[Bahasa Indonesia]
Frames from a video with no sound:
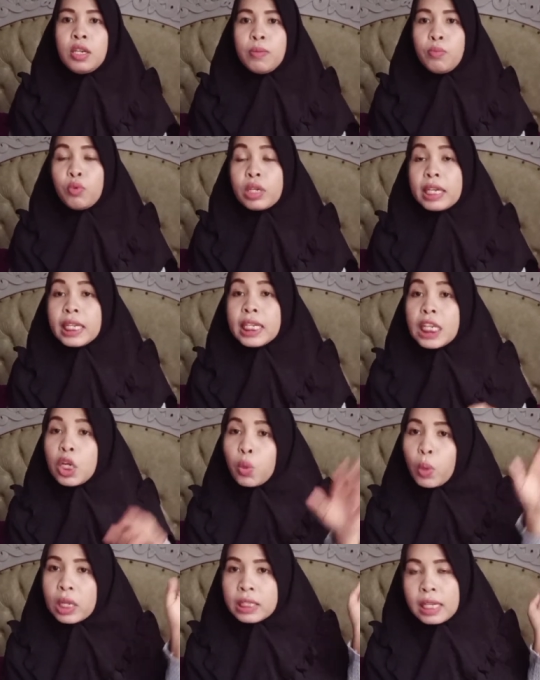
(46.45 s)
Mungkin di
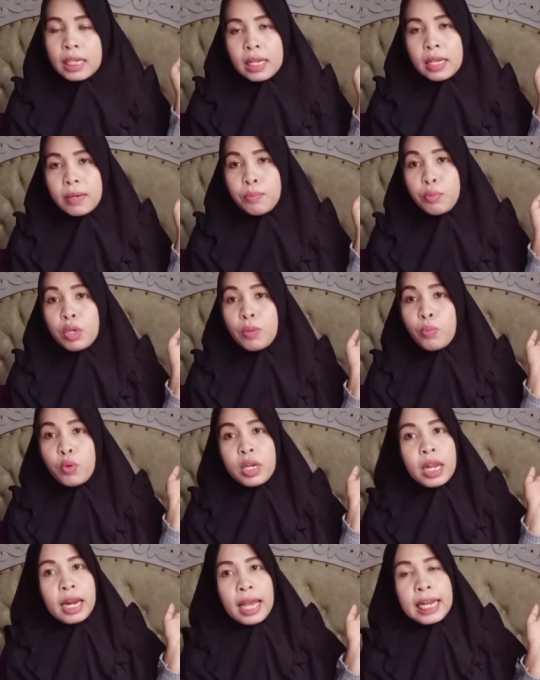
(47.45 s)
luar sana
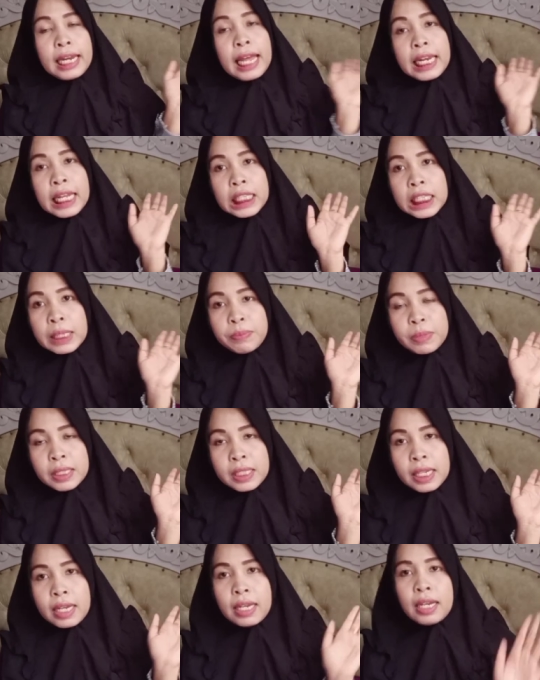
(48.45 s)
bunda-bunda lain ada
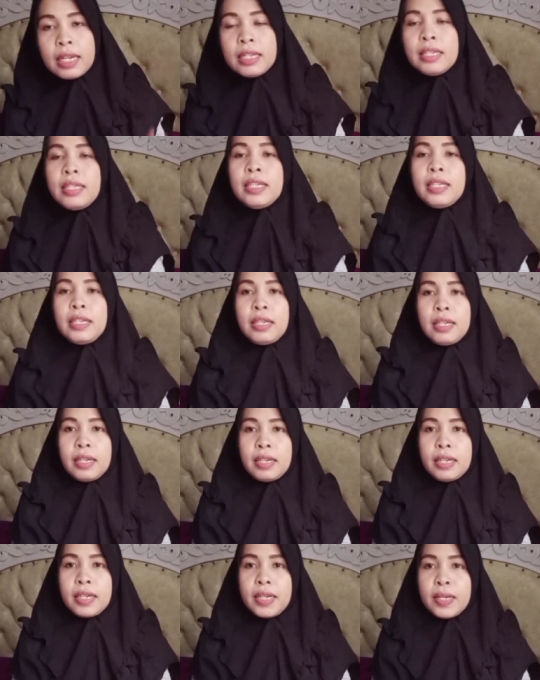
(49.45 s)
tipsnya,
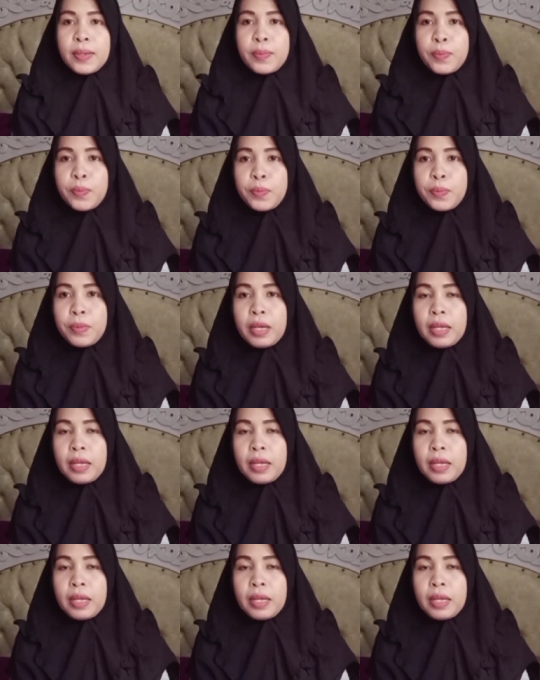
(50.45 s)
um,